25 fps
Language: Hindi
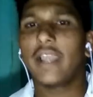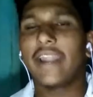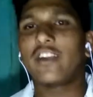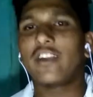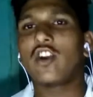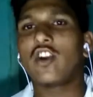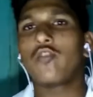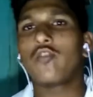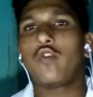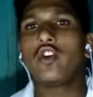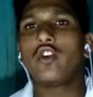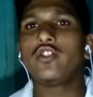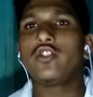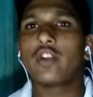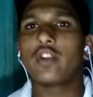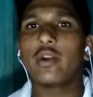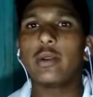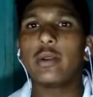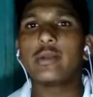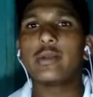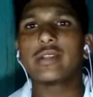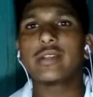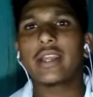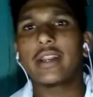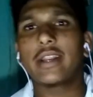एंड्रॉइड फोन जरूर
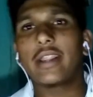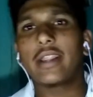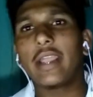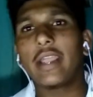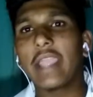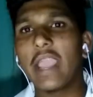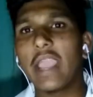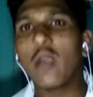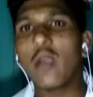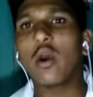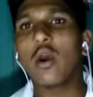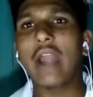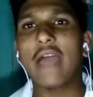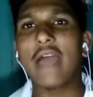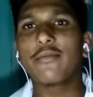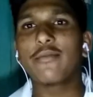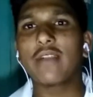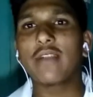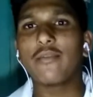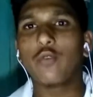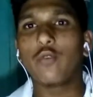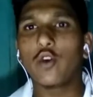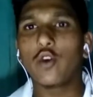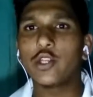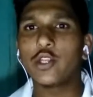यूज कर रहेंगे और
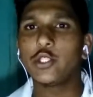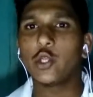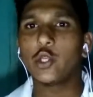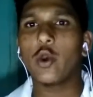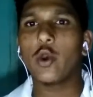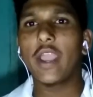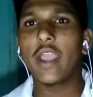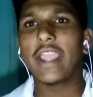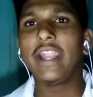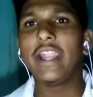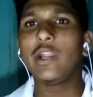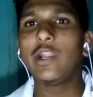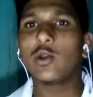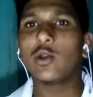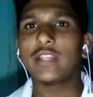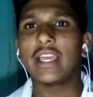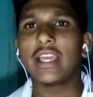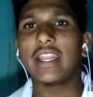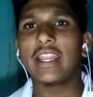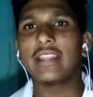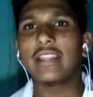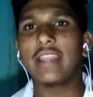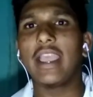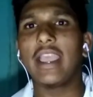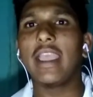आपका फोन जो है हीट होता
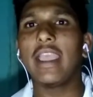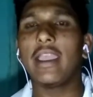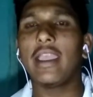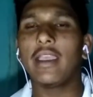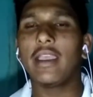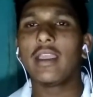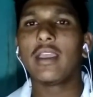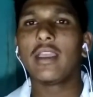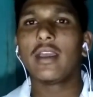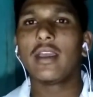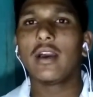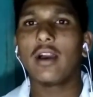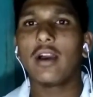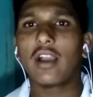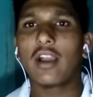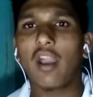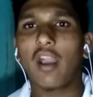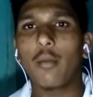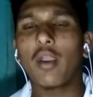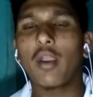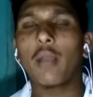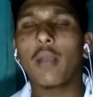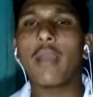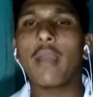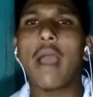रहता है
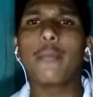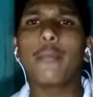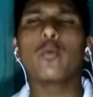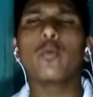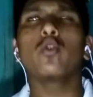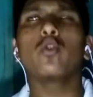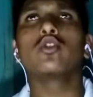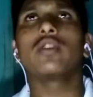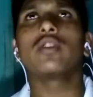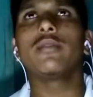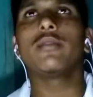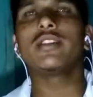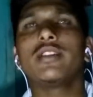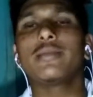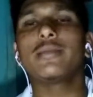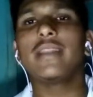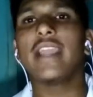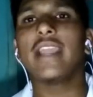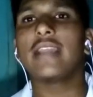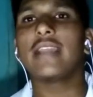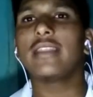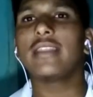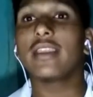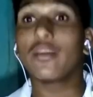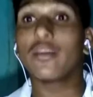कभी कभी आपको समझ में
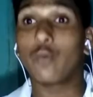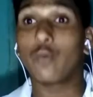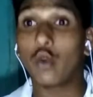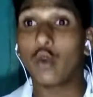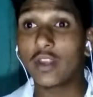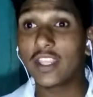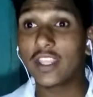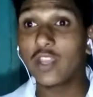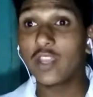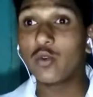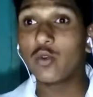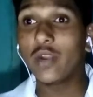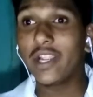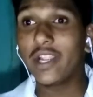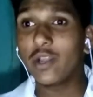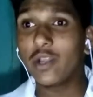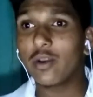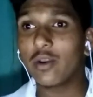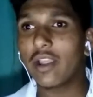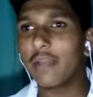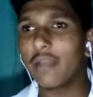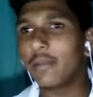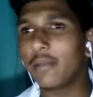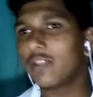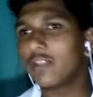नहीं आता कि फोन क्यों हीट हो
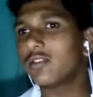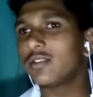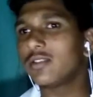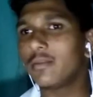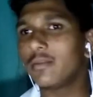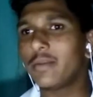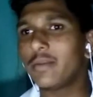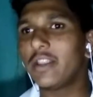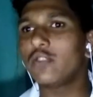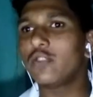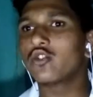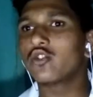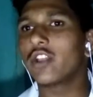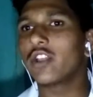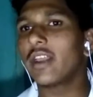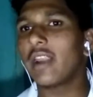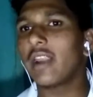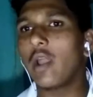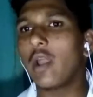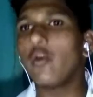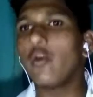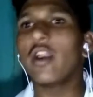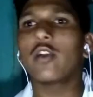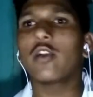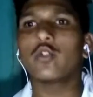रहा है मैं तो सिंपली यूज कर
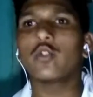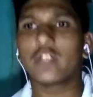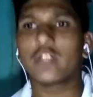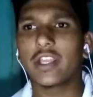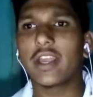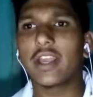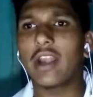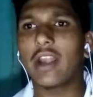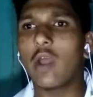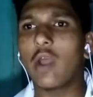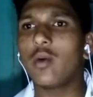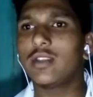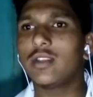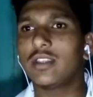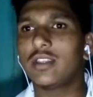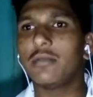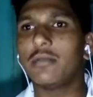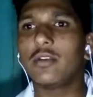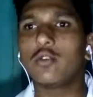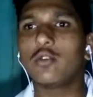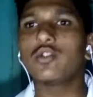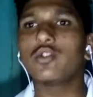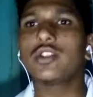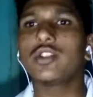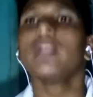रहा हूँ या कुछ कर रहा हूँ वैसे
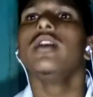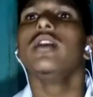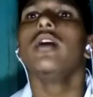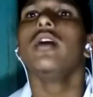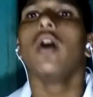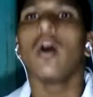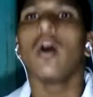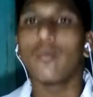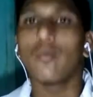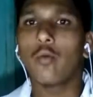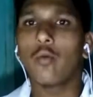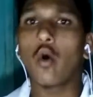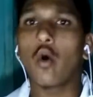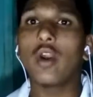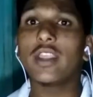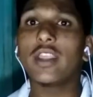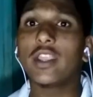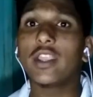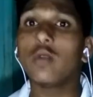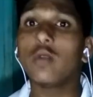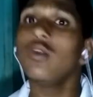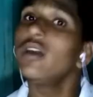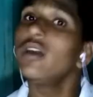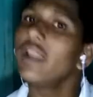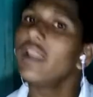भी कुछ फोन
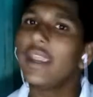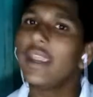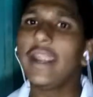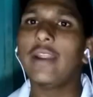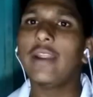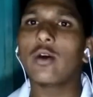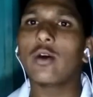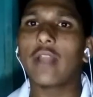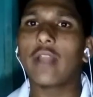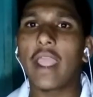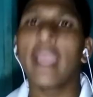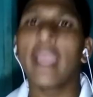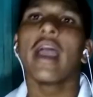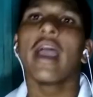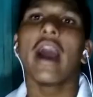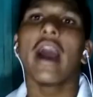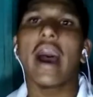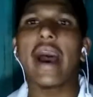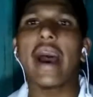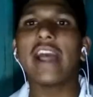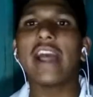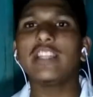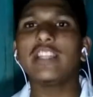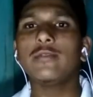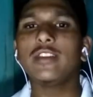क्यों हीट हो रहा है
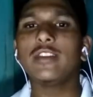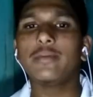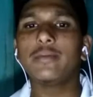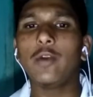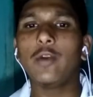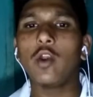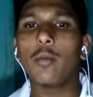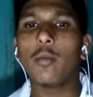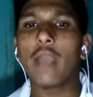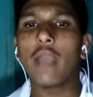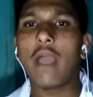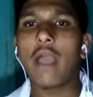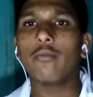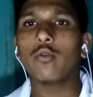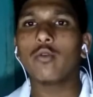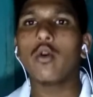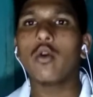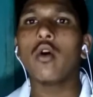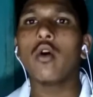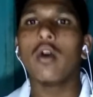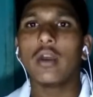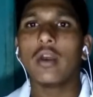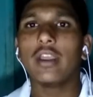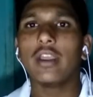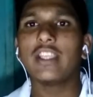आज मैं इस वीडियो में
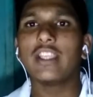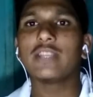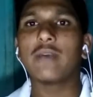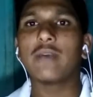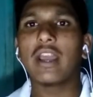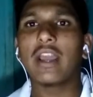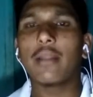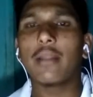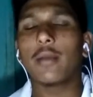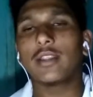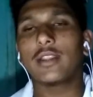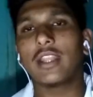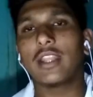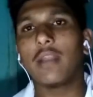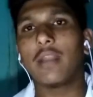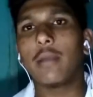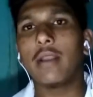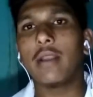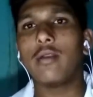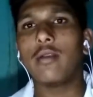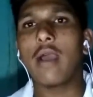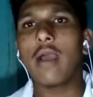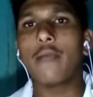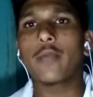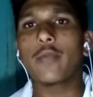आपको इस बारे में बताने
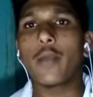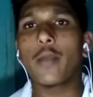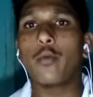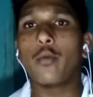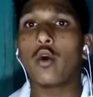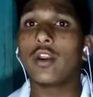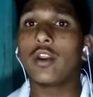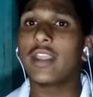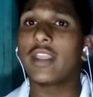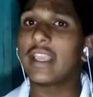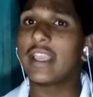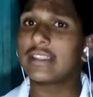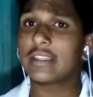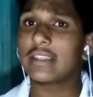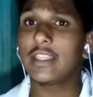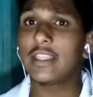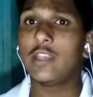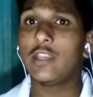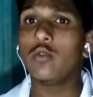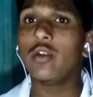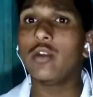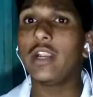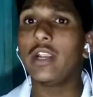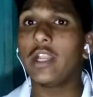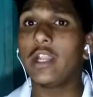वाला हूँ आपका फोन कैसे
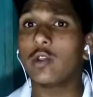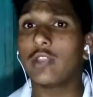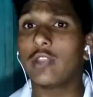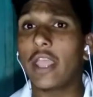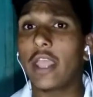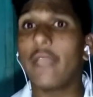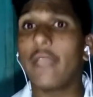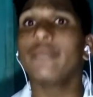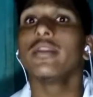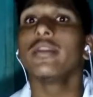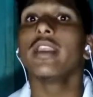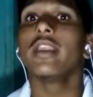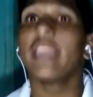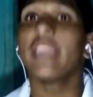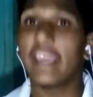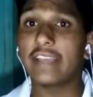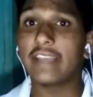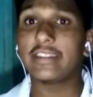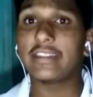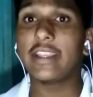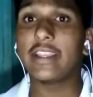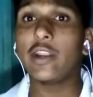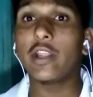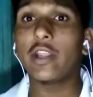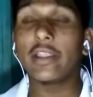क्यों हीट होता है
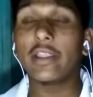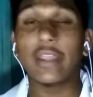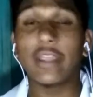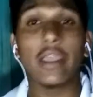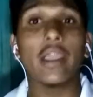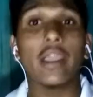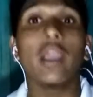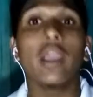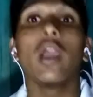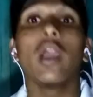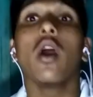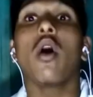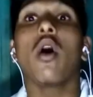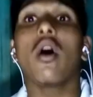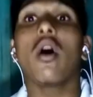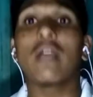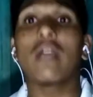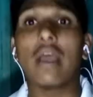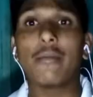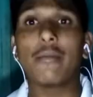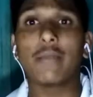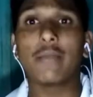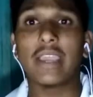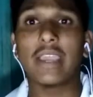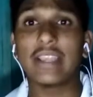कैसे हीट होता है और
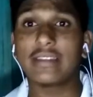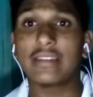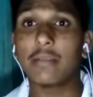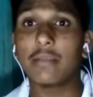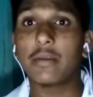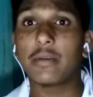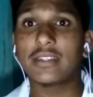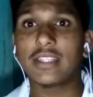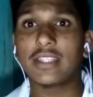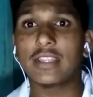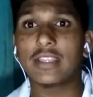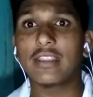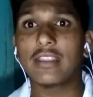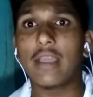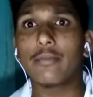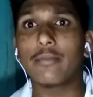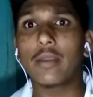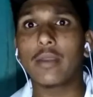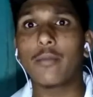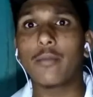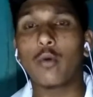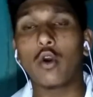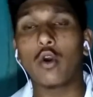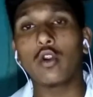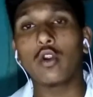आप कैसे बच सकते हैं
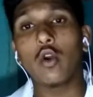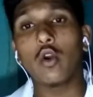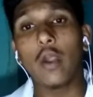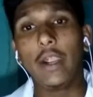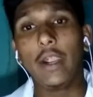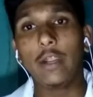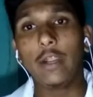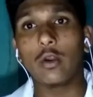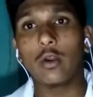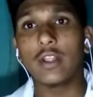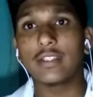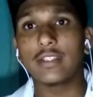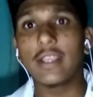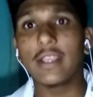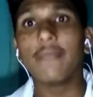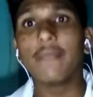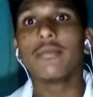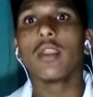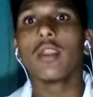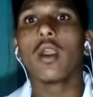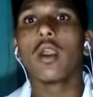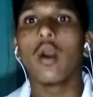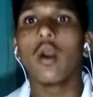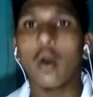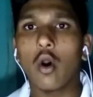आपके फोन को हीट होने से
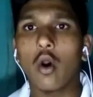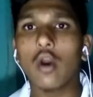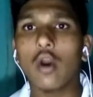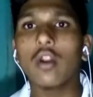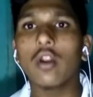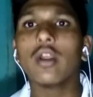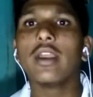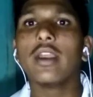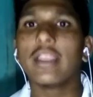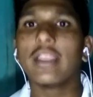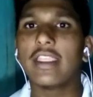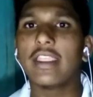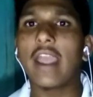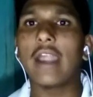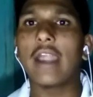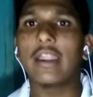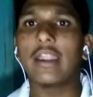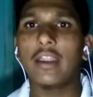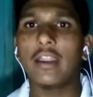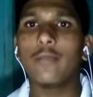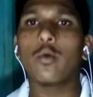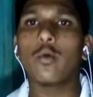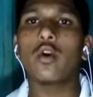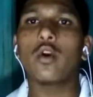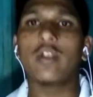और क्या
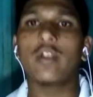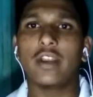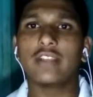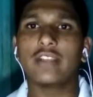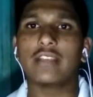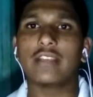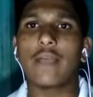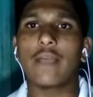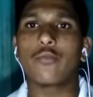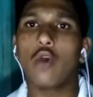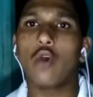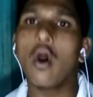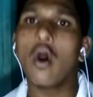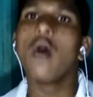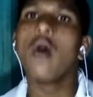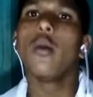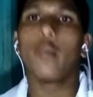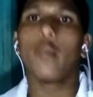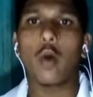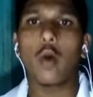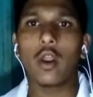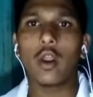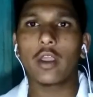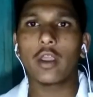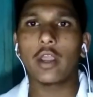टिप और ट्रिक्स आपको
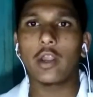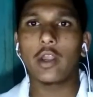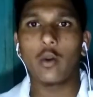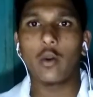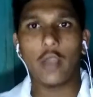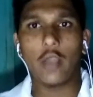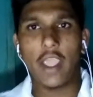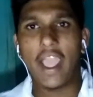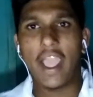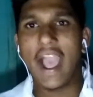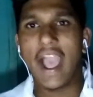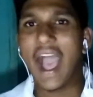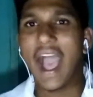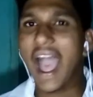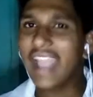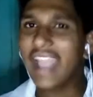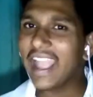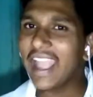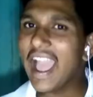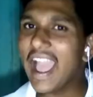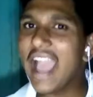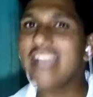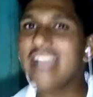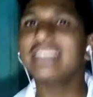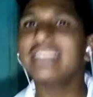फॉलो करने होंगे हाय
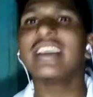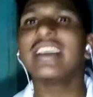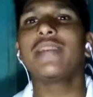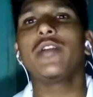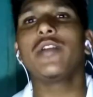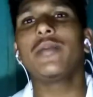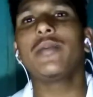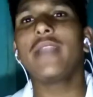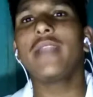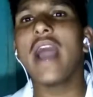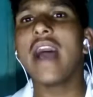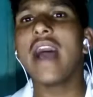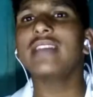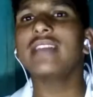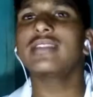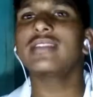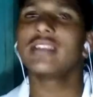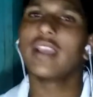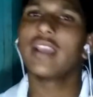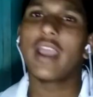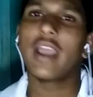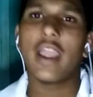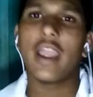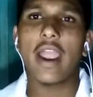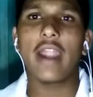गाइस आई एम अविनाश
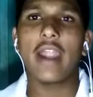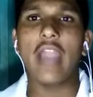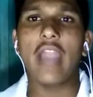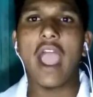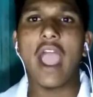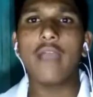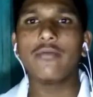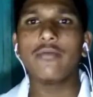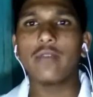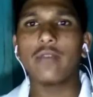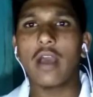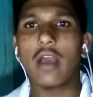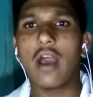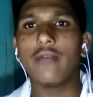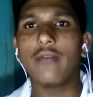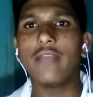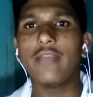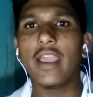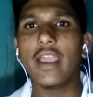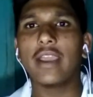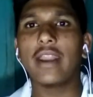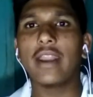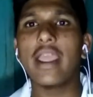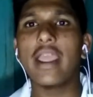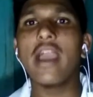एंड आप
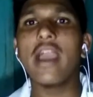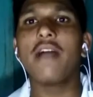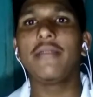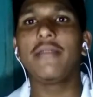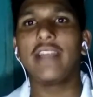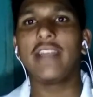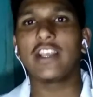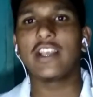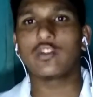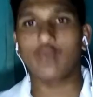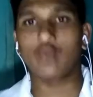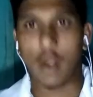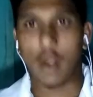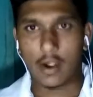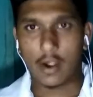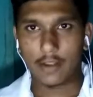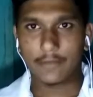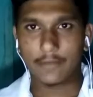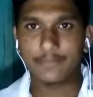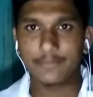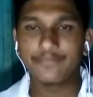देख रहे हैं अविनाश वर्ल्ड